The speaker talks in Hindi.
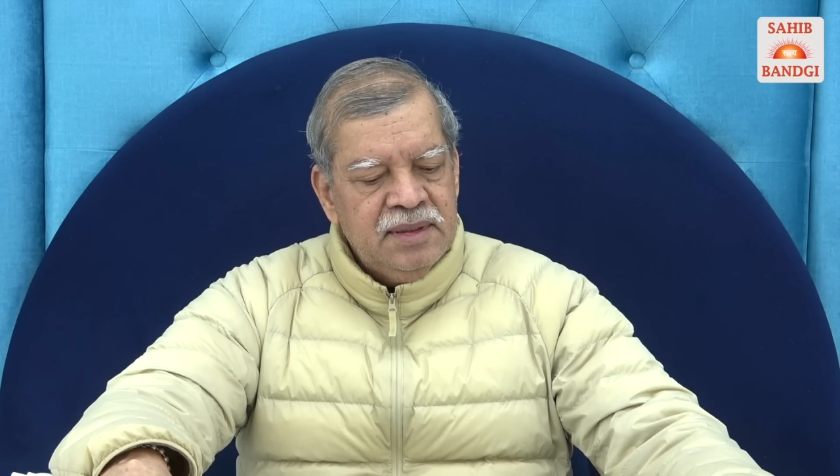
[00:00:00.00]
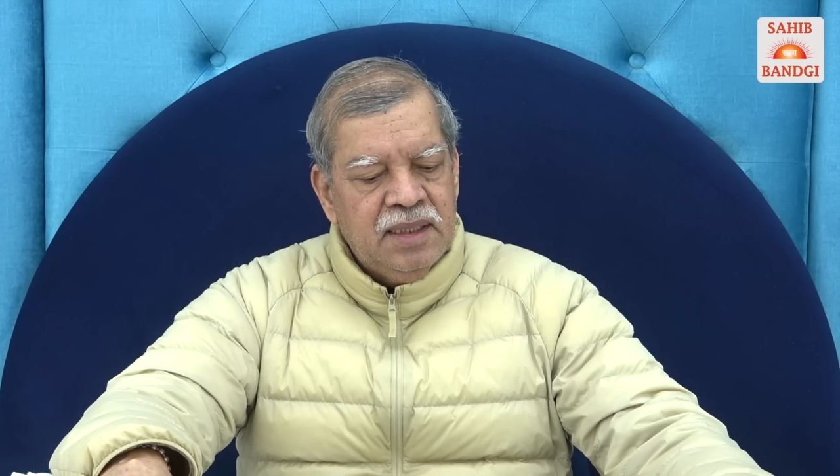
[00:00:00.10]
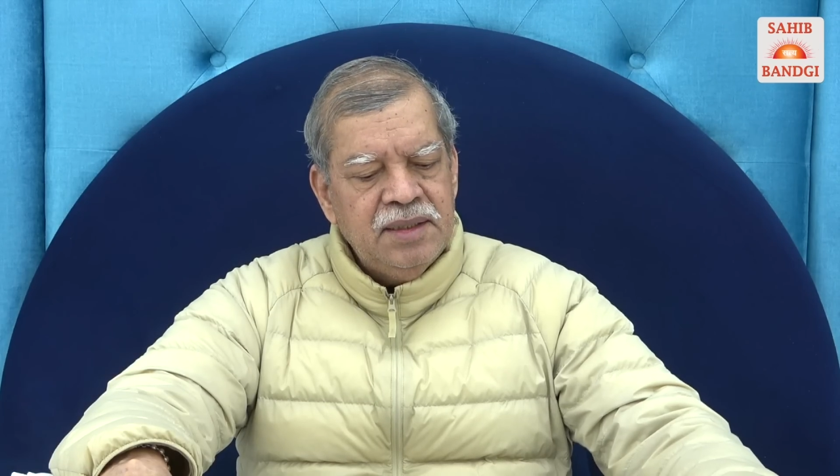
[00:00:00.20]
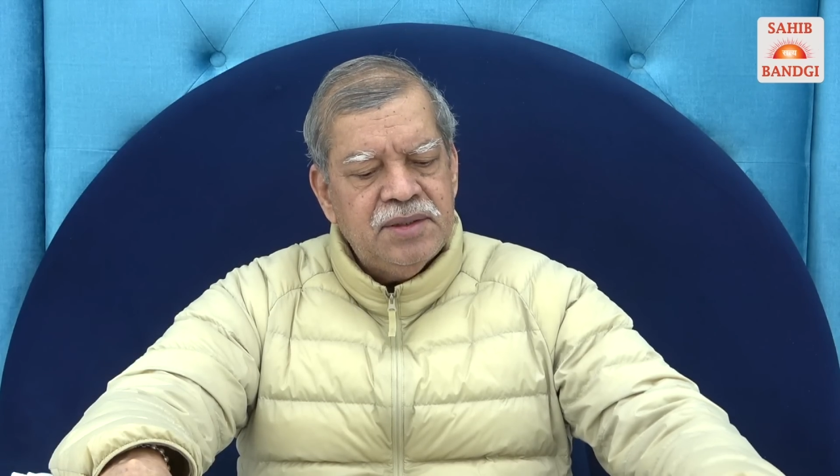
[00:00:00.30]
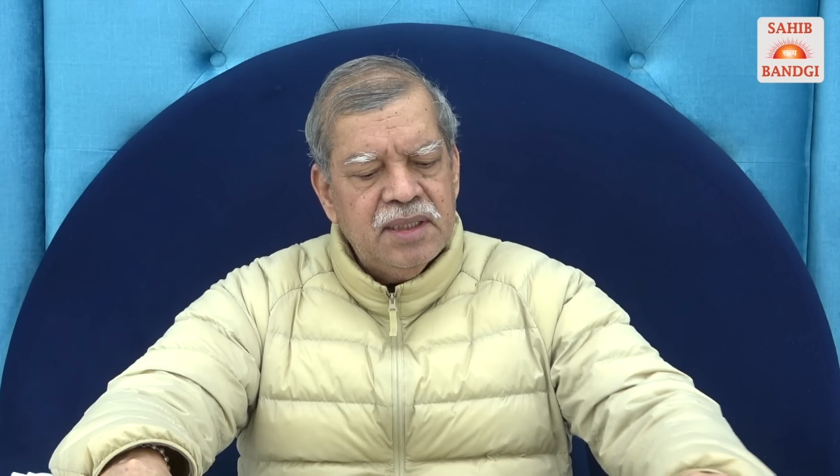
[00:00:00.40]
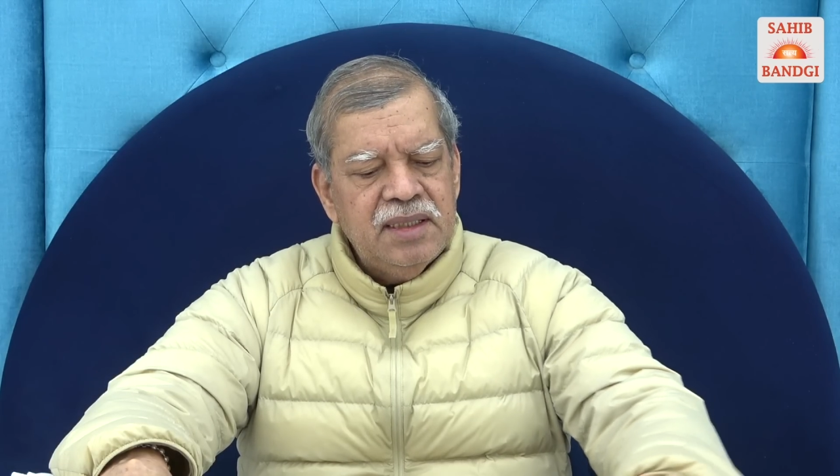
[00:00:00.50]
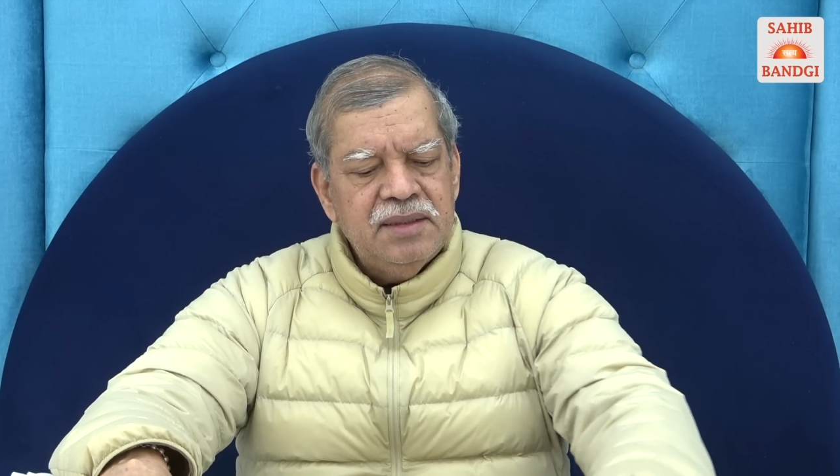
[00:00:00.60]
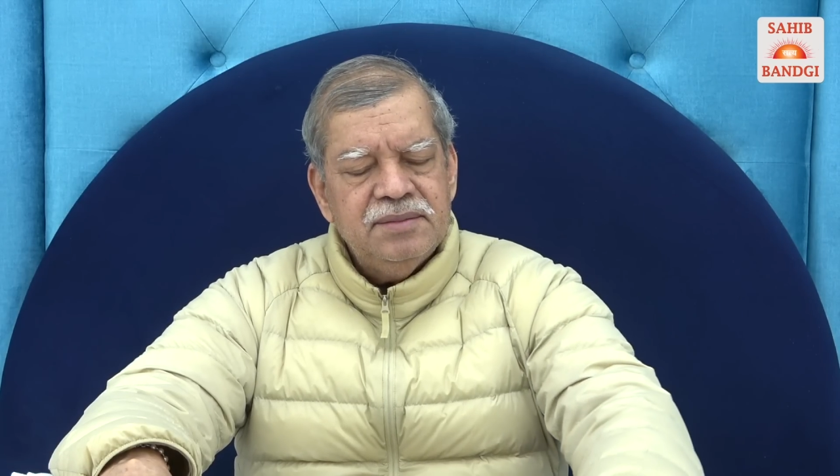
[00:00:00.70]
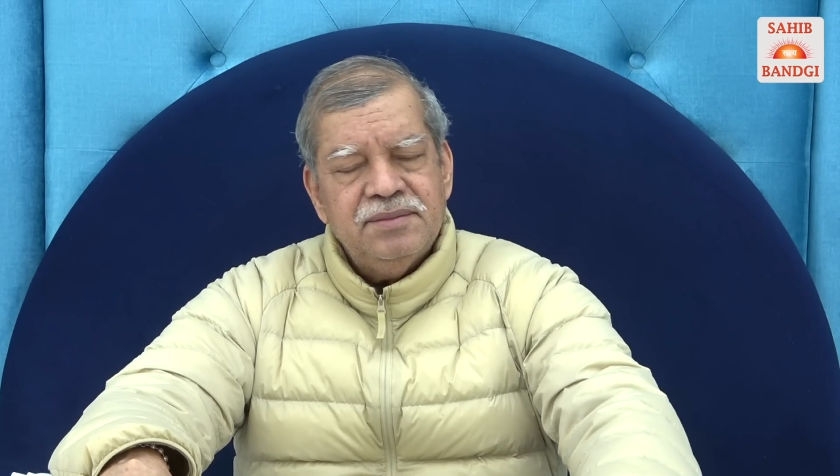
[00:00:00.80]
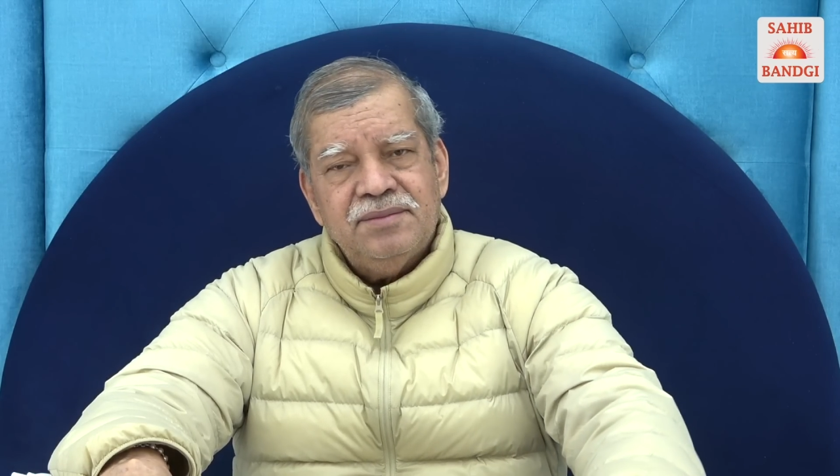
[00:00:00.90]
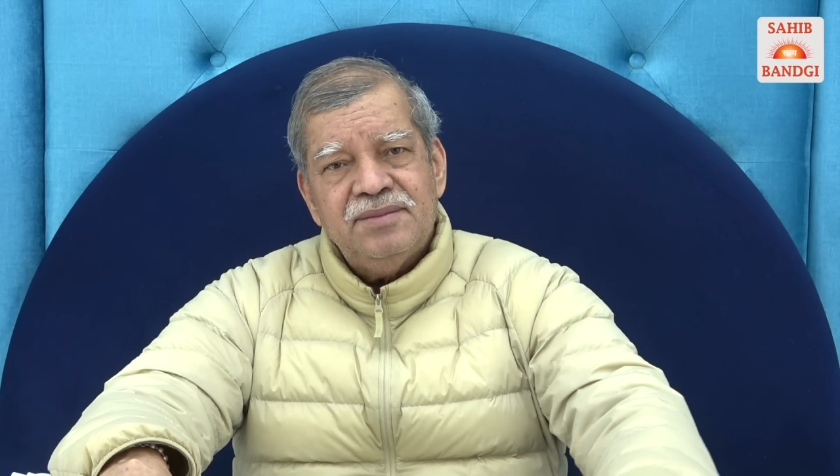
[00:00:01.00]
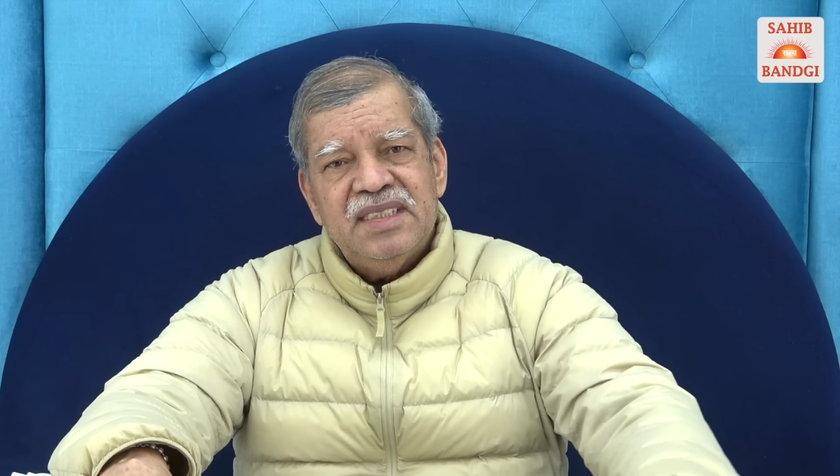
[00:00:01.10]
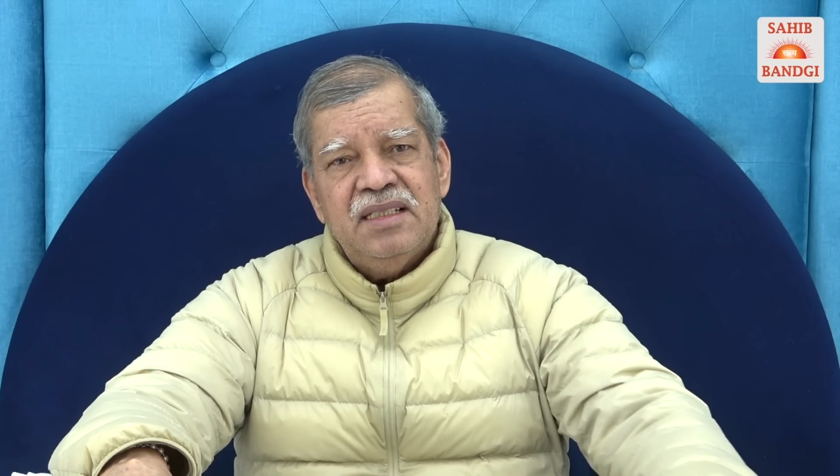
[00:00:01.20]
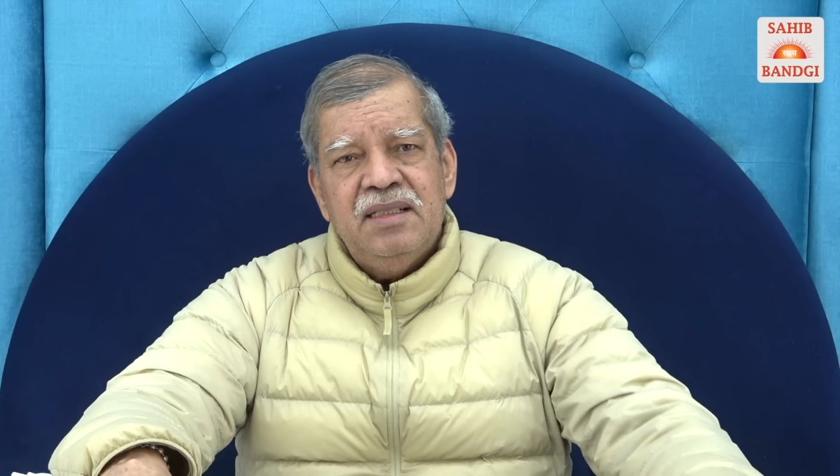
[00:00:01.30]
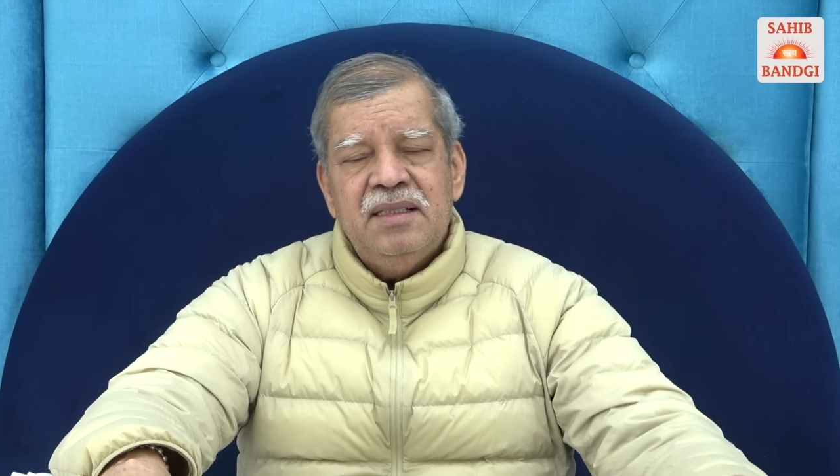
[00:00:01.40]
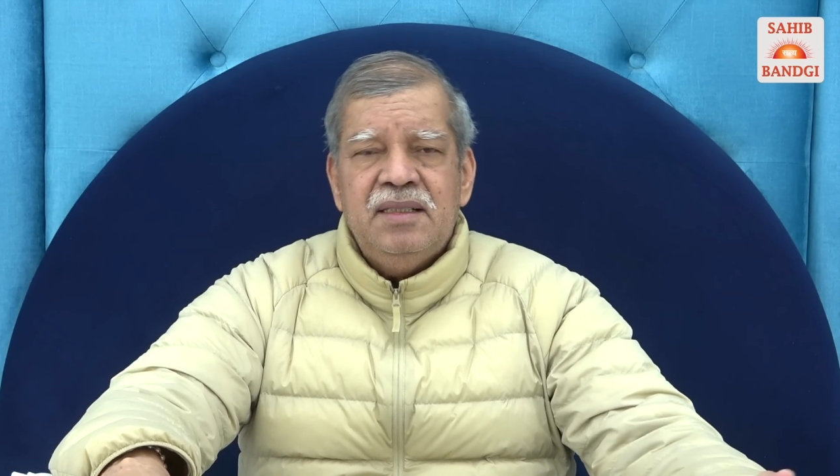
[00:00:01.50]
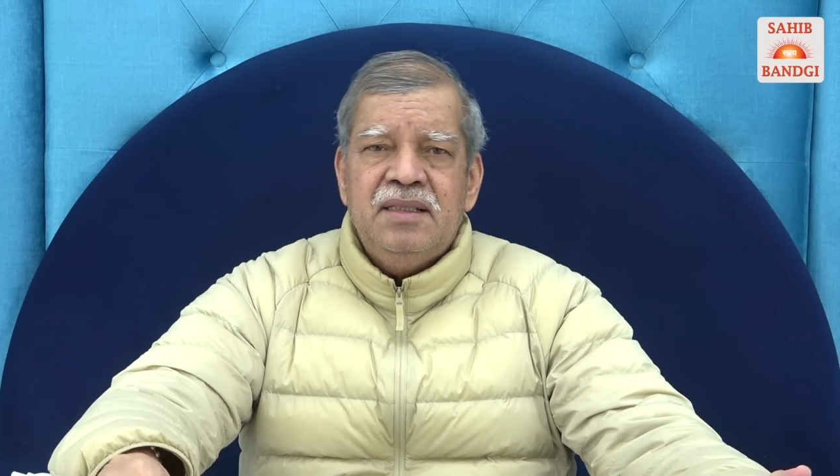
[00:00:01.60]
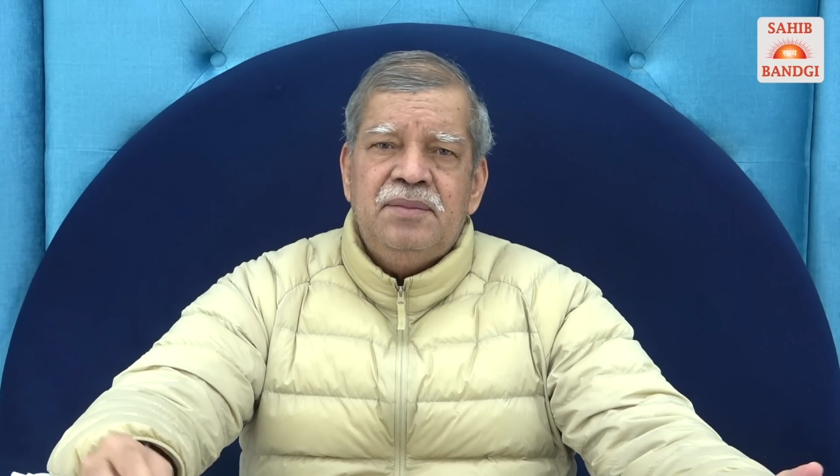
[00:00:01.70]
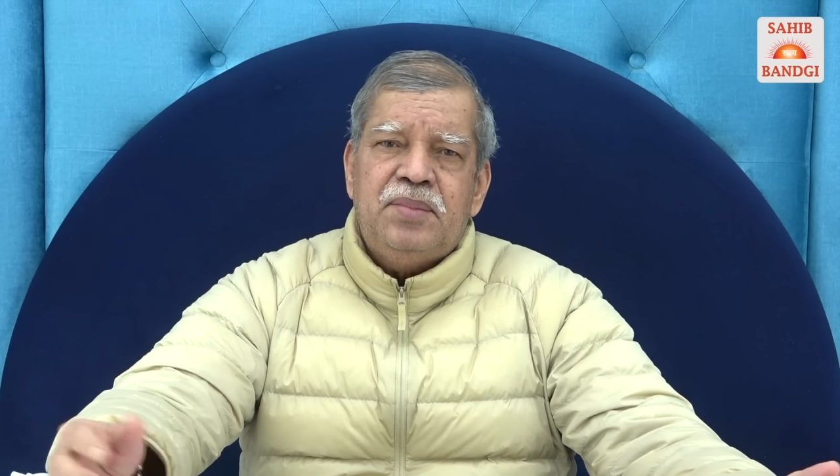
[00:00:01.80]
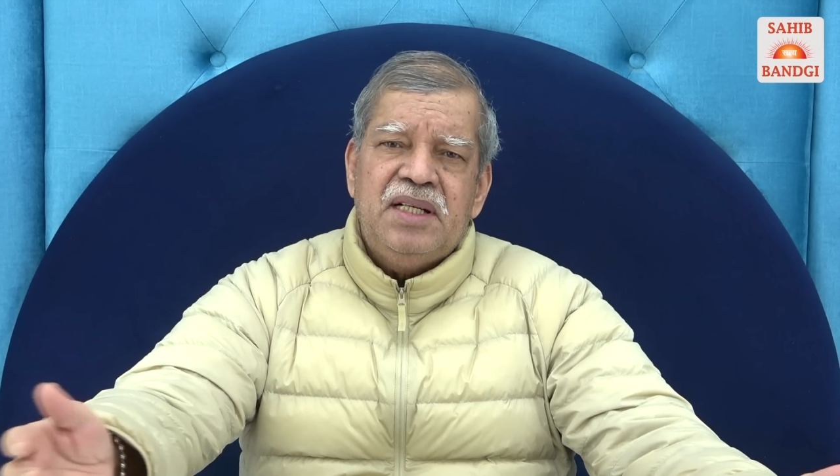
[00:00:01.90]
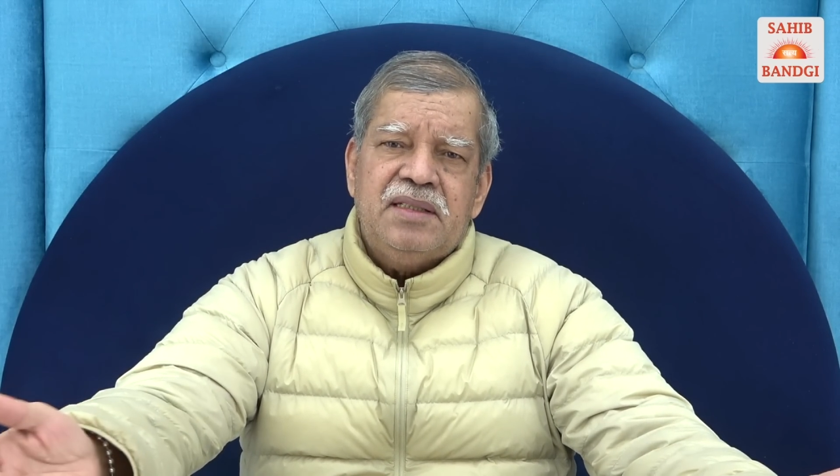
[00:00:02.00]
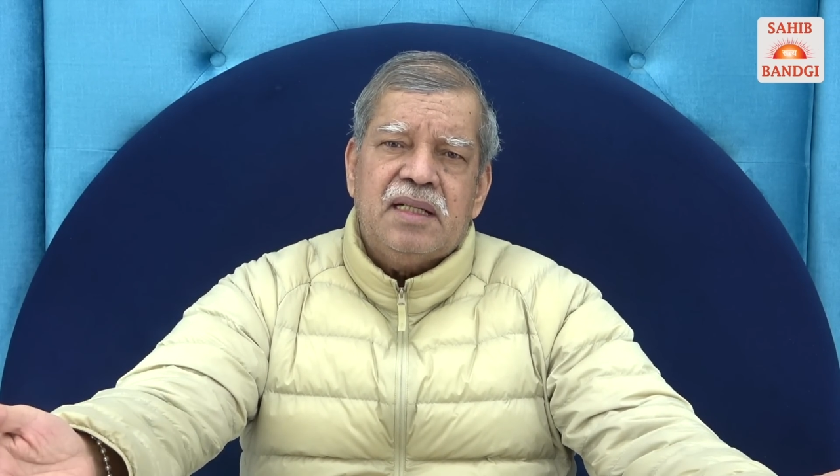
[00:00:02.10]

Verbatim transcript: कई जगह प्रेत